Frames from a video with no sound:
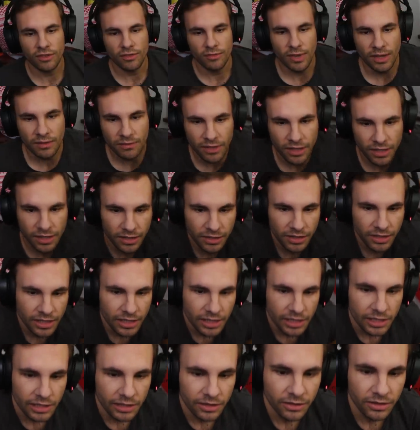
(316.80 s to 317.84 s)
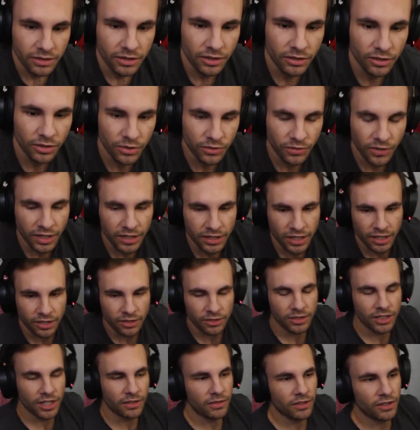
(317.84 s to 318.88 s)
omawia. No to czwartego
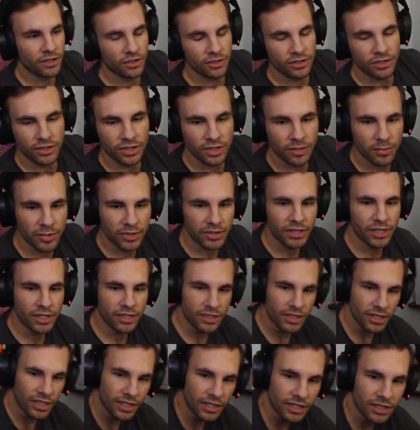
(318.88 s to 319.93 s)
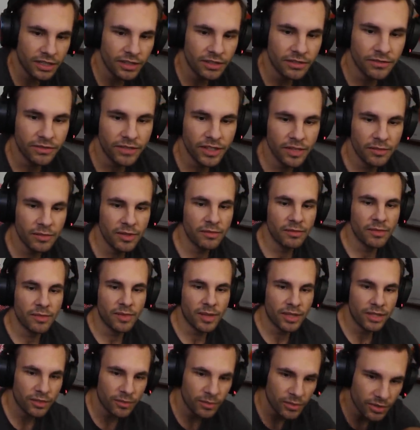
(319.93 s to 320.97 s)
dnia wychodzi się pizgać na fejmem,
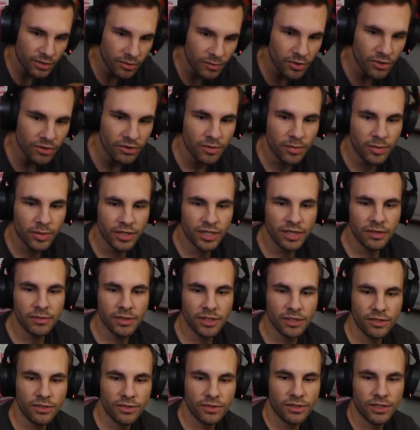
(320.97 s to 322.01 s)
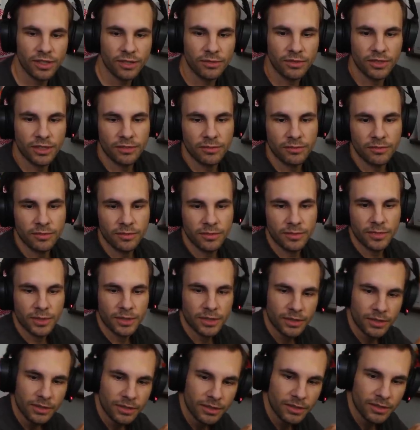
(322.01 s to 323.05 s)
a to mu się mogło pojebać już całkiem.
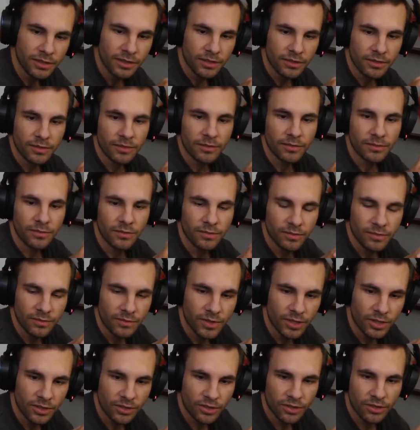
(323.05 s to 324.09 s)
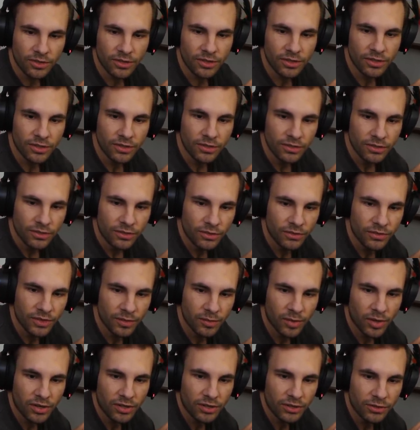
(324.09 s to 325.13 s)
Wiesz o co chodzi. Tu
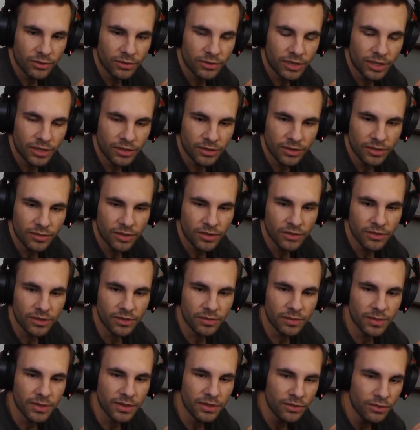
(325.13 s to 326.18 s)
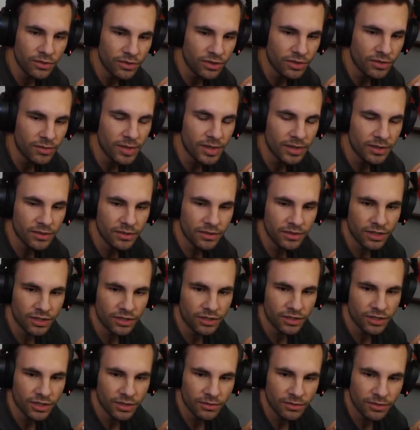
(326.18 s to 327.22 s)
wybory, tu ten. No on zbyt dużo ma
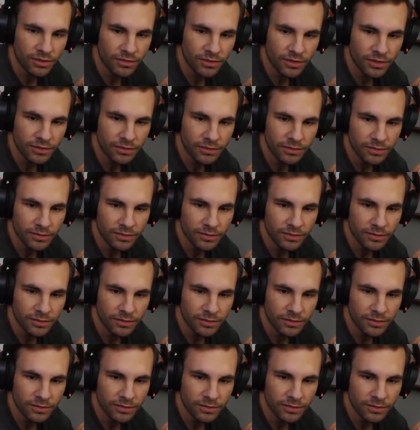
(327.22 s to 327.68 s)
rzeczy na głowie.